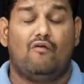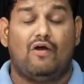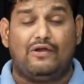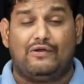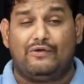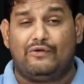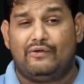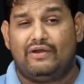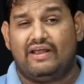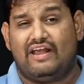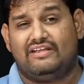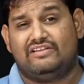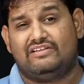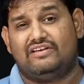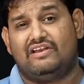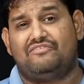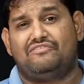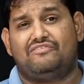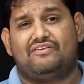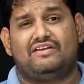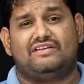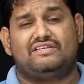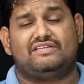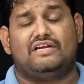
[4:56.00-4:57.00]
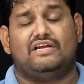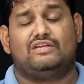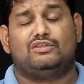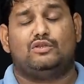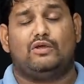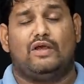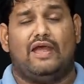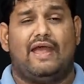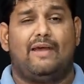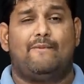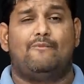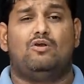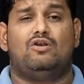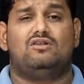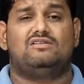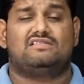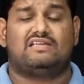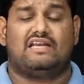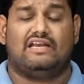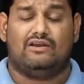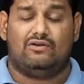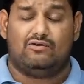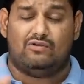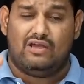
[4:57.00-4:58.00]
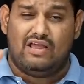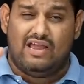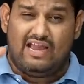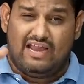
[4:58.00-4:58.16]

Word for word: వన్ ట్వంటీ హెచ్ రిఫ్రెష్ రేట్తో ఆమ్రోడ్ స్క్రీన్